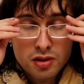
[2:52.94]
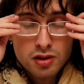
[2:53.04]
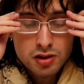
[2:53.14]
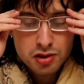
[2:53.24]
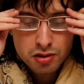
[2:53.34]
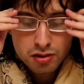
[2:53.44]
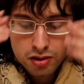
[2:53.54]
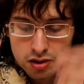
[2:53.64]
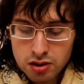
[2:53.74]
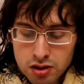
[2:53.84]
такие
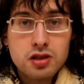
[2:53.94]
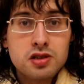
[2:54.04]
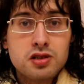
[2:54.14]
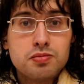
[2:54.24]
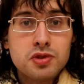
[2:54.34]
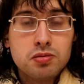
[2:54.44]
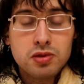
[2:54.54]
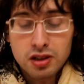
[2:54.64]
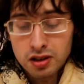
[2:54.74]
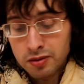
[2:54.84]
строки из
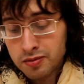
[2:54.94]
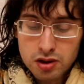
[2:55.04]
Библии.